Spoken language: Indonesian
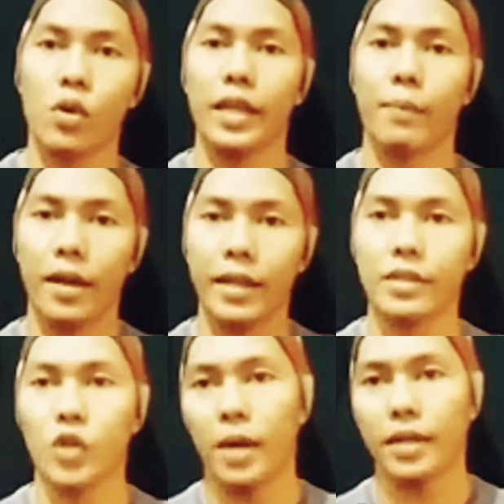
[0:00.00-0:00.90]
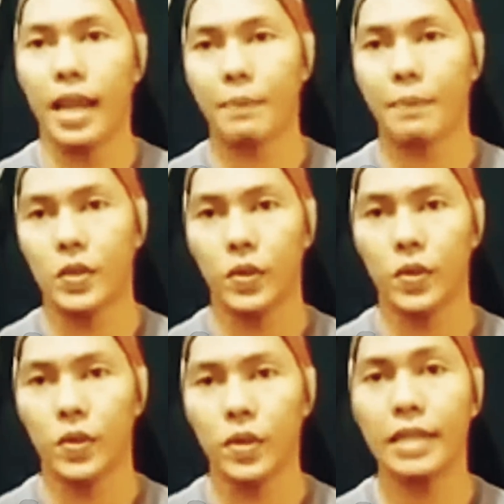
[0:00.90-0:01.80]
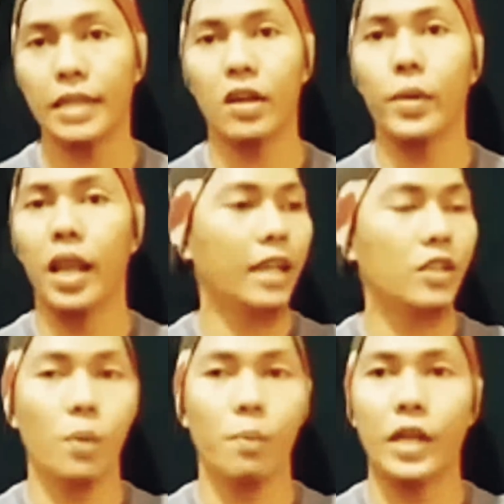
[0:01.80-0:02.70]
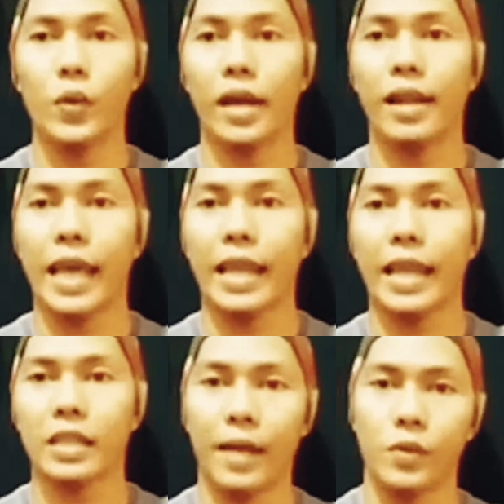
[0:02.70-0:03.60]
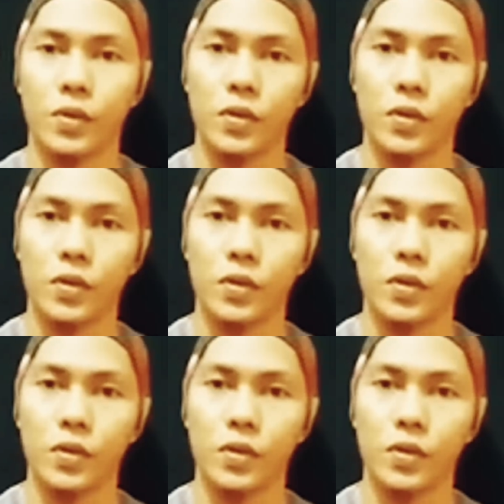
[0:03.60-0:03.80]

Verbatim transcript: kayak Bang Rian Jombang di lapas itu? Kan kau bilang Rian Jombang itu karena khianat kepadamu.